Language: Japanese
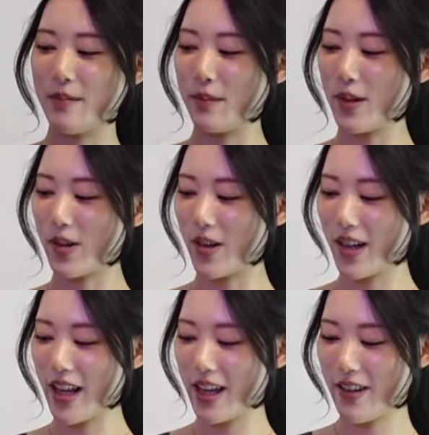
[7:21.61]
もうこ
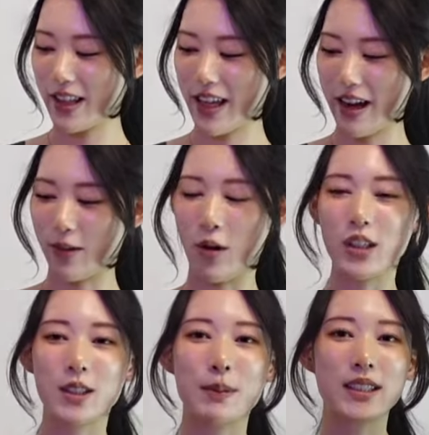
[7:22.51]
れはね
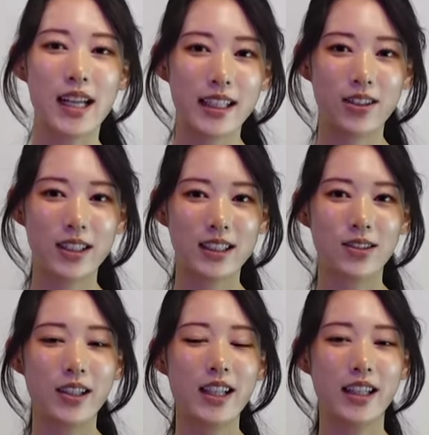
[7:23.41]
コスパ最強です
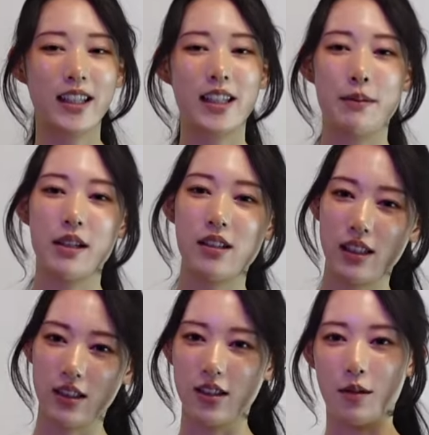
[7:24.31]
お値段聞いてびっくり
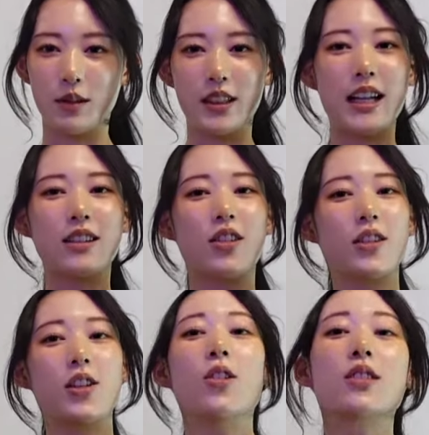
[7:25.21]
すると思うなんと
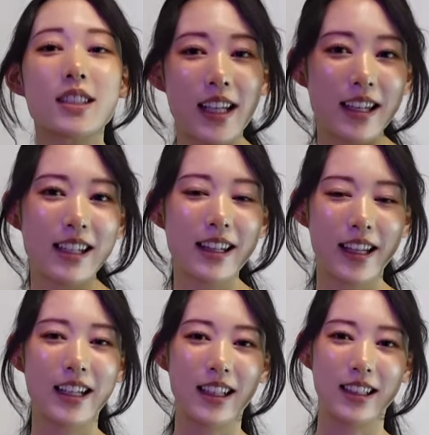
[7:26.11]
4000円
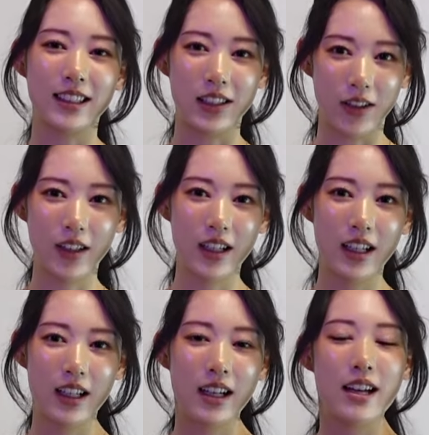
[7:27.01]
台なんですよ
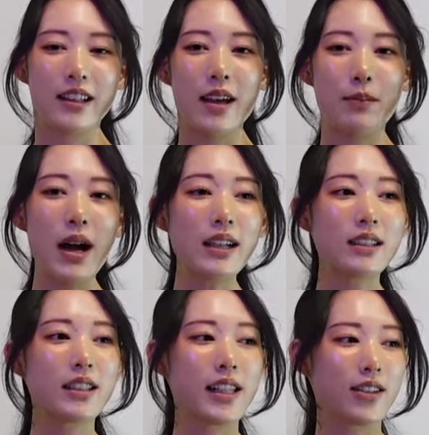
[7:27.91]
で
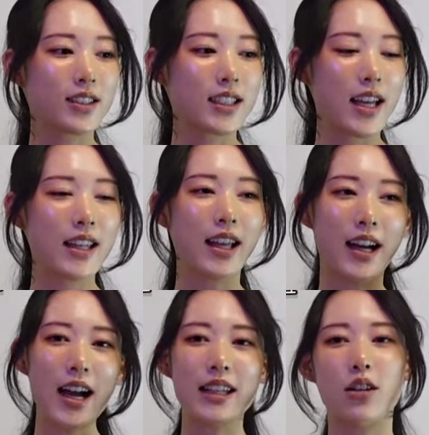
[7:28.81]
バッグに4000円
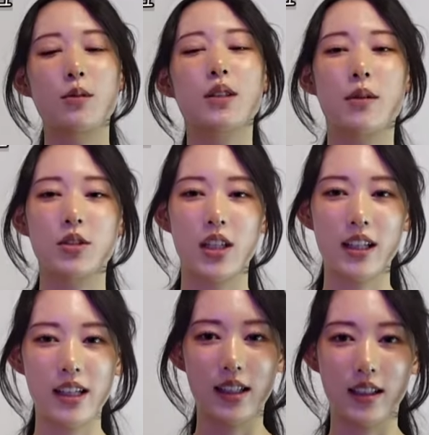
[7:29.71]
高いと思うかもしれ
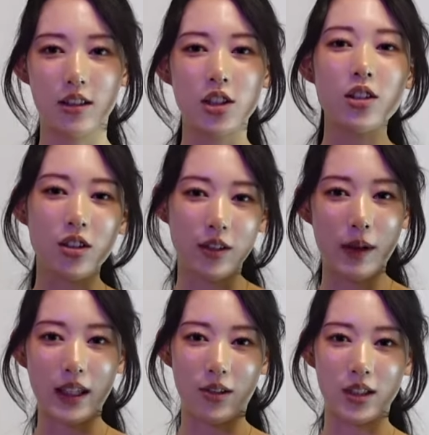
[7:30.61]
ないんですけどちょっと
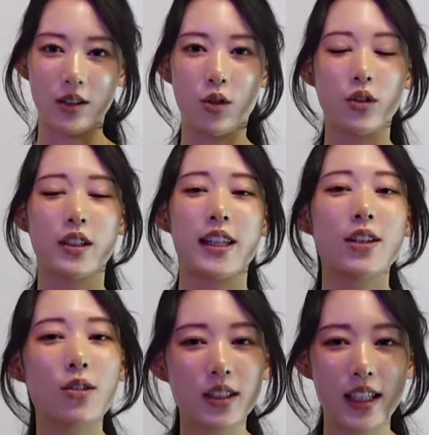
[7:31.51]
待ってほしいこの機
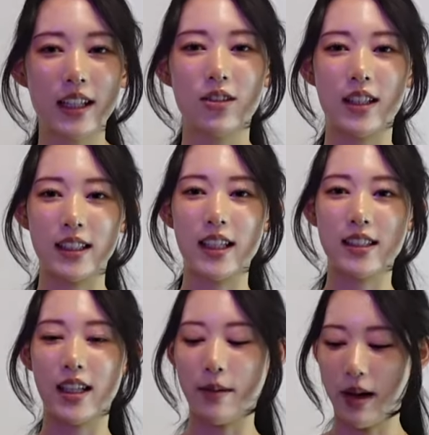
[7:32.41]
能性とデザイン
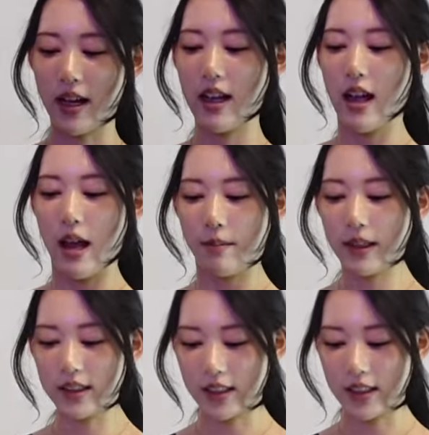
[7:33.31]
性やばいまず